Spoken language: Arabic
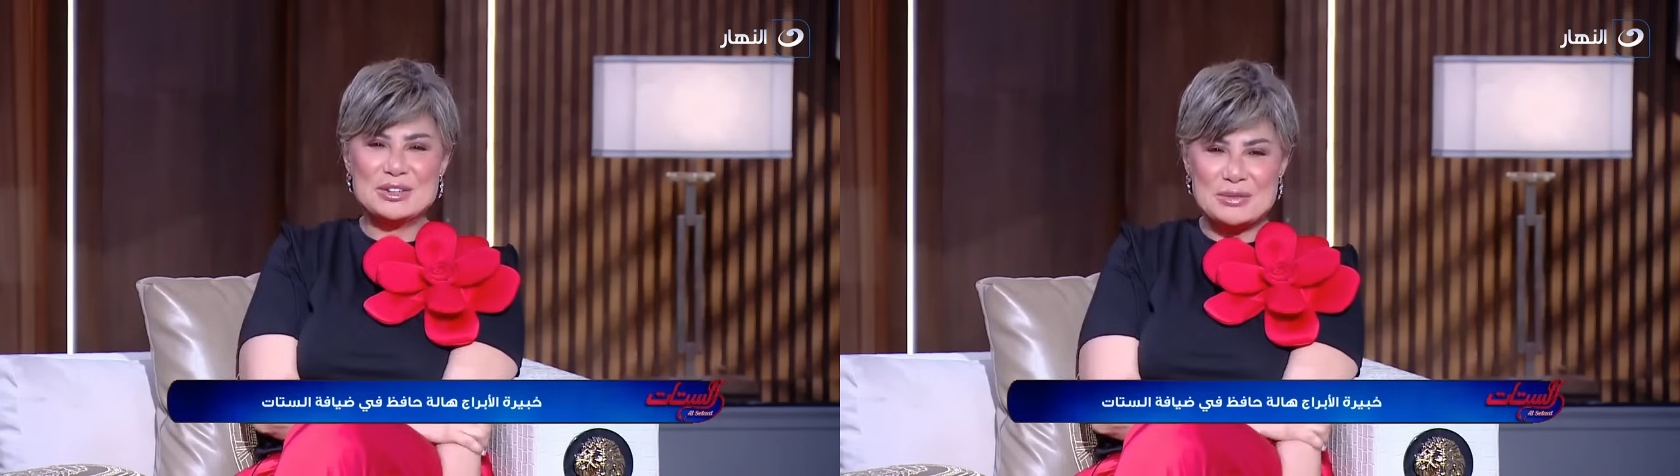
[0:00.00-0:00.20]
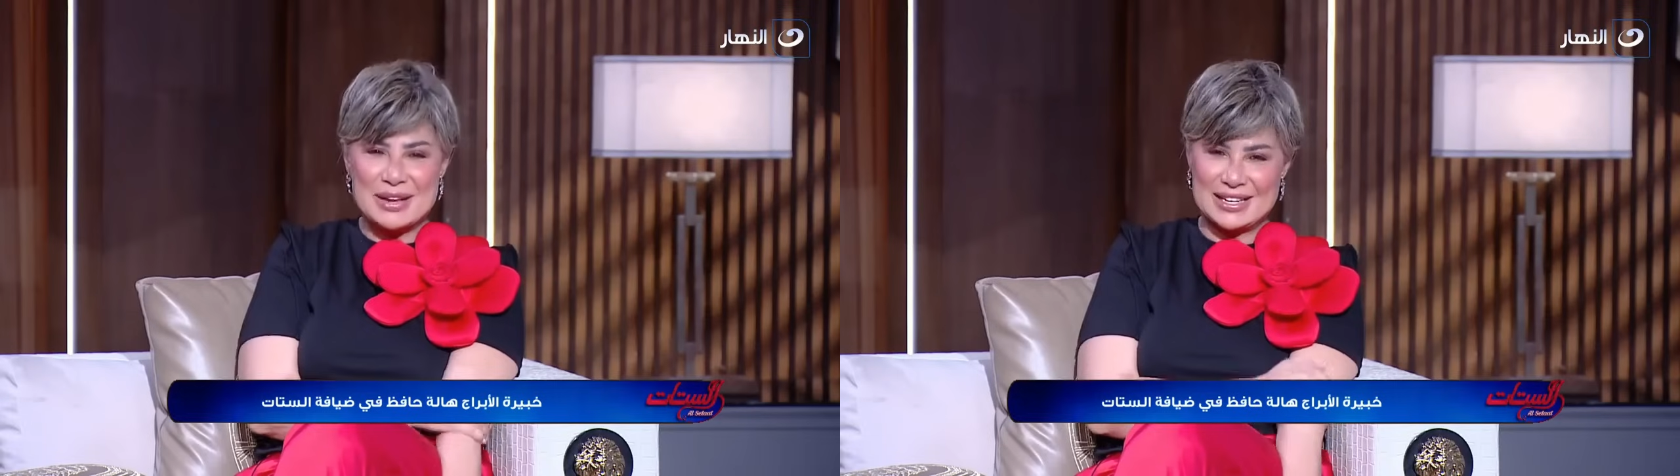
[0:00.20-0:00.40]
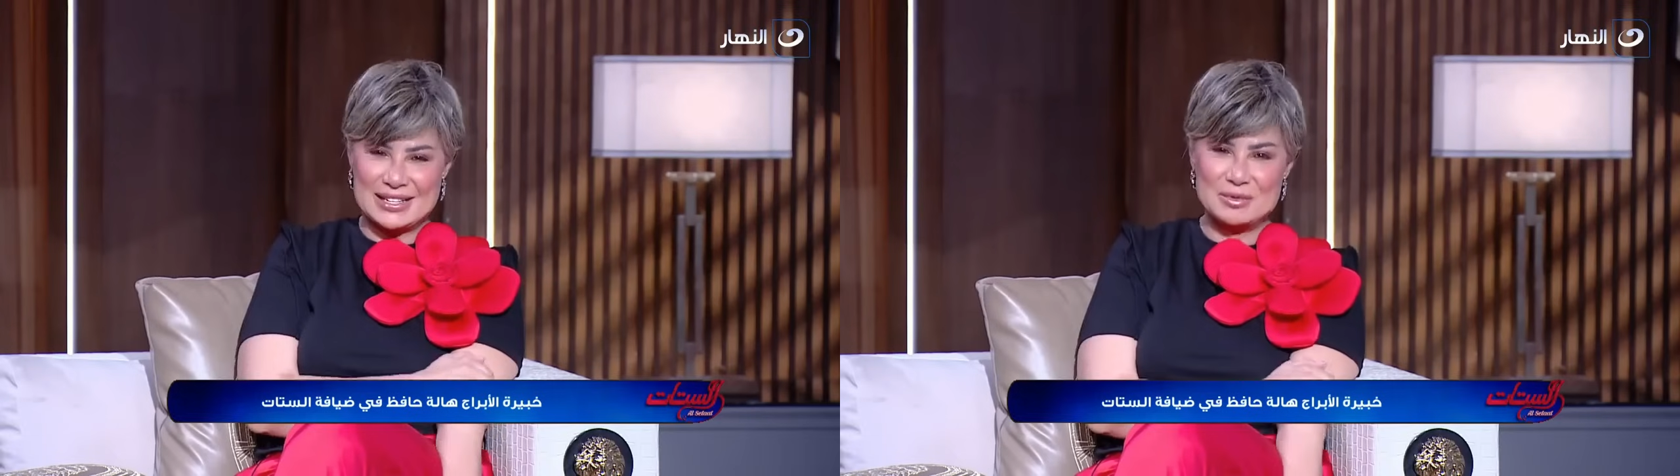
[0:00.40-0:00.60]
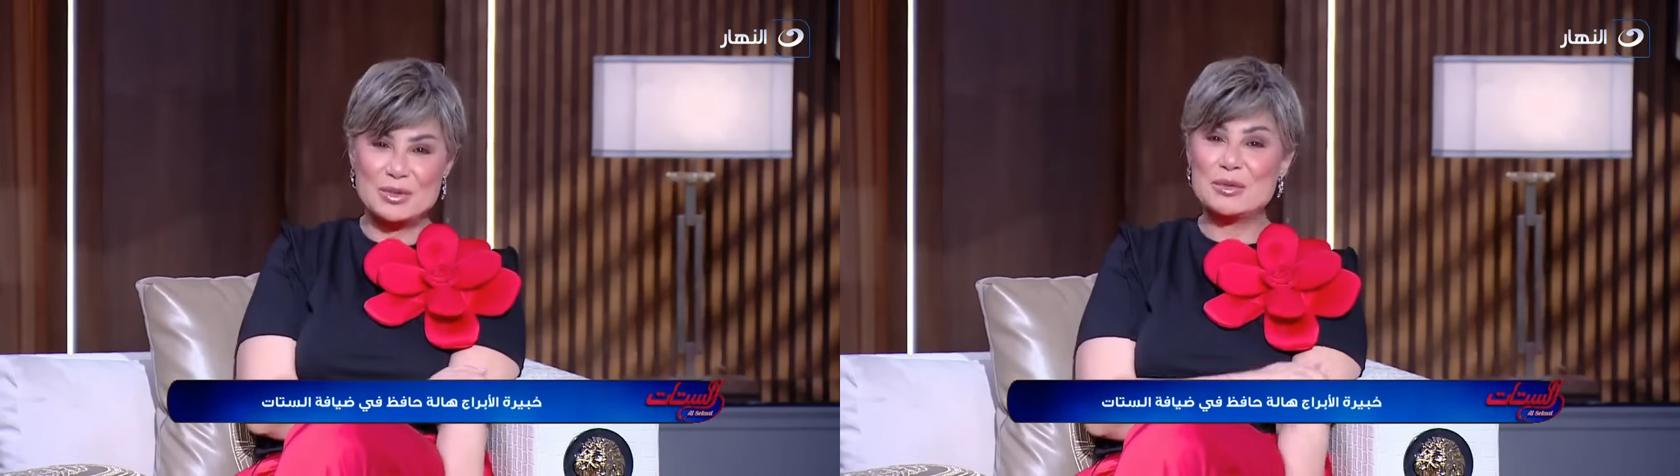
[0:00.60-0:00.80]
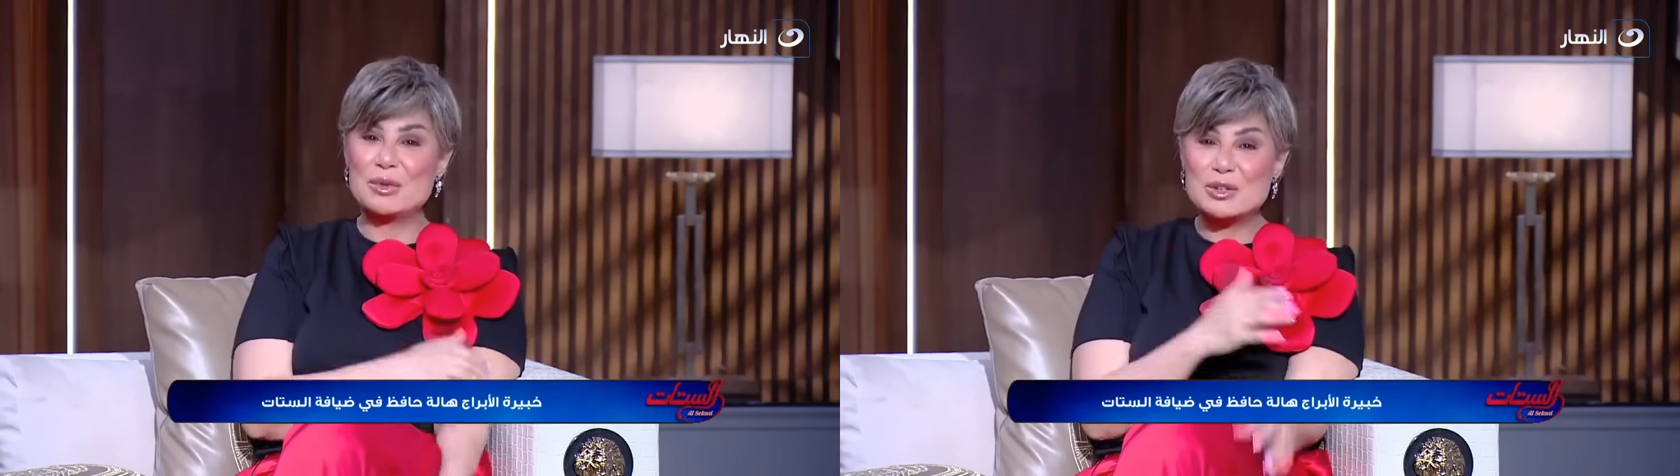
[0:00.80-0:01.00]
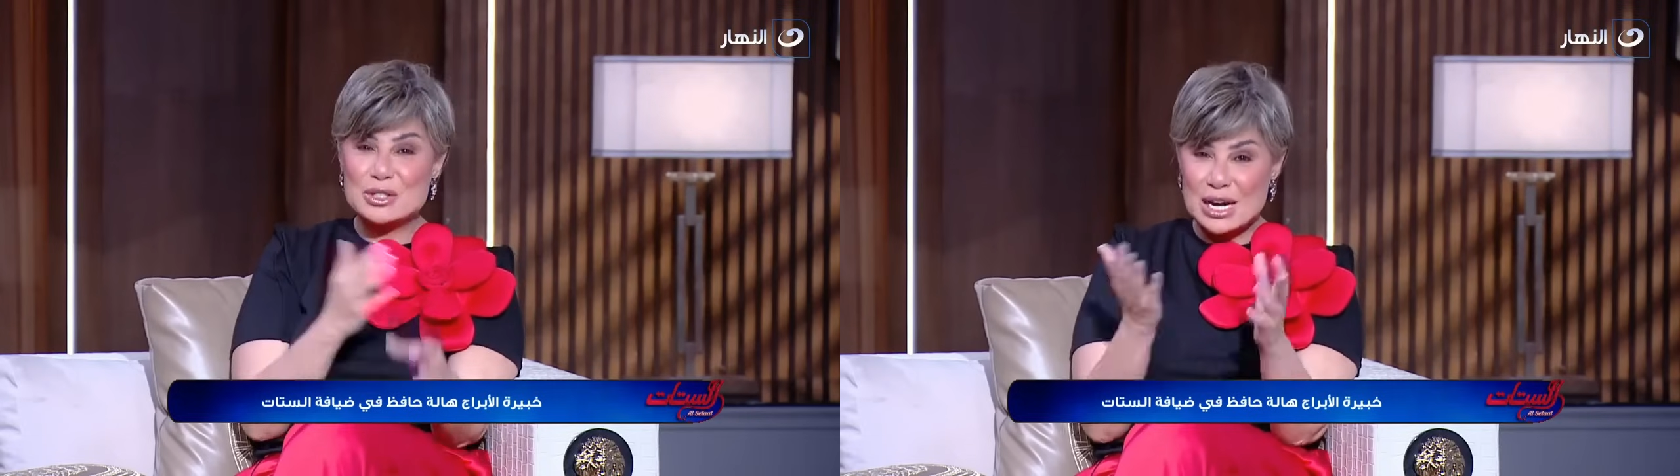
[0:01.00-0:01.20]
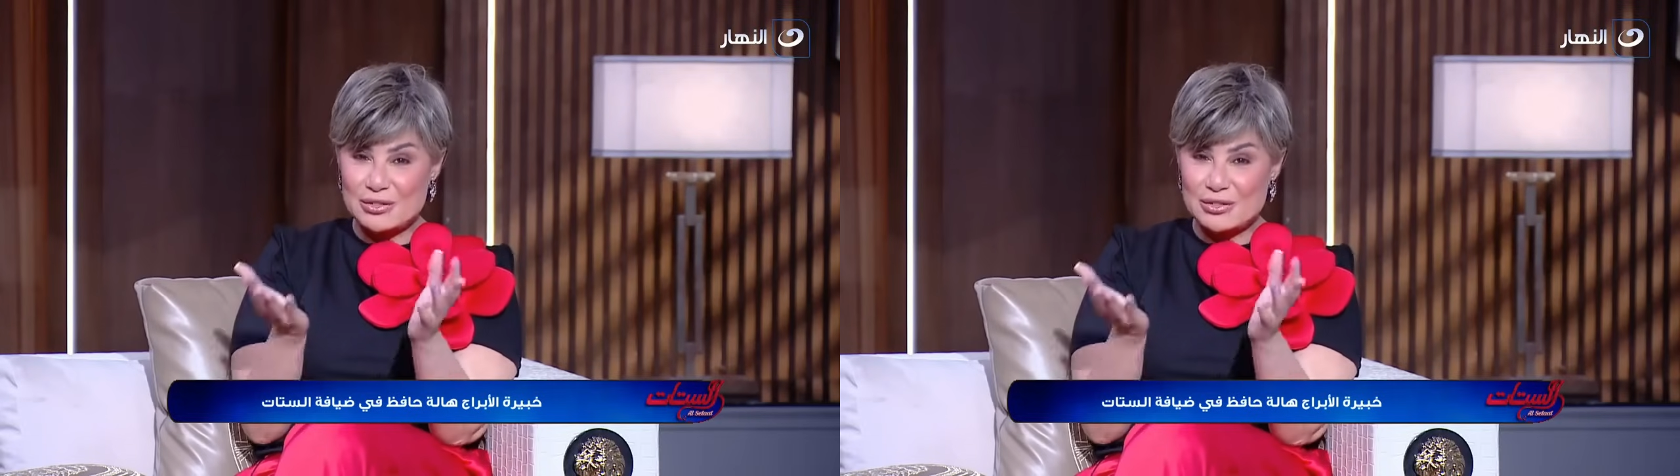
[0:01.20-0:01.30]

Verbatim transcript: يا جمال ممكن ما اكونش